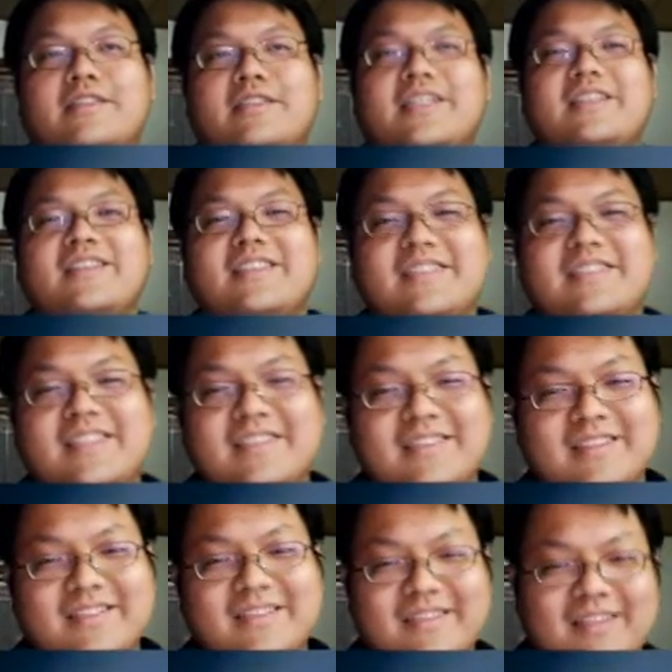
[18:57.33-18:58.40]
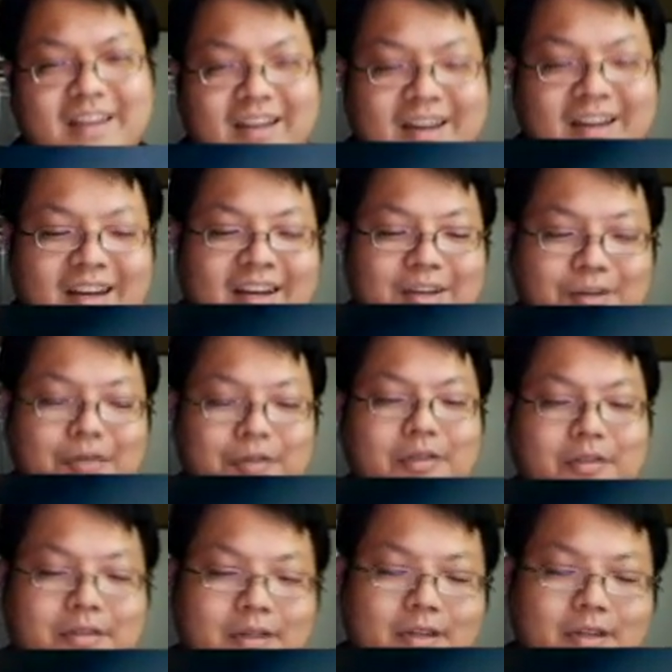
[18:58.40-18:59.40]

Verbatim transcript: 见仁见智啊，对，